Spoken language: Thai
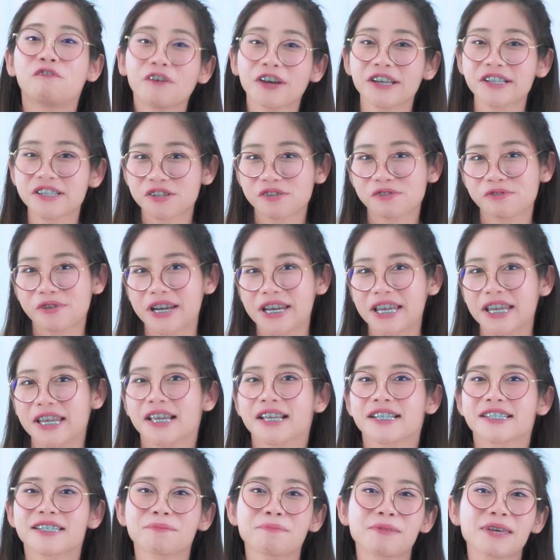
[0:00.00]
victory
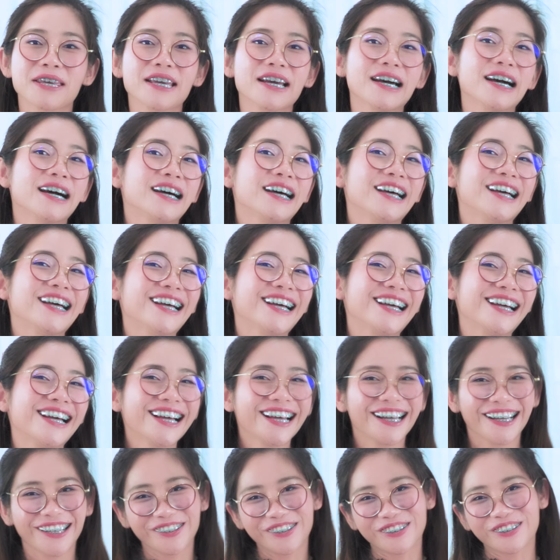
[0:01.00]
จะมีเออเออ
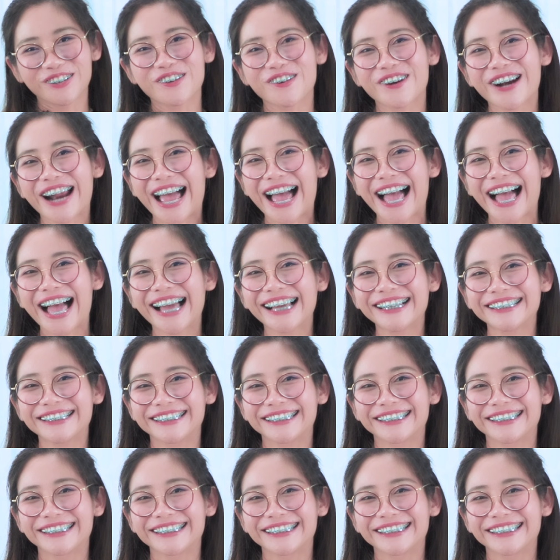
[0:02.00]
เอออยู่ตรงกลาง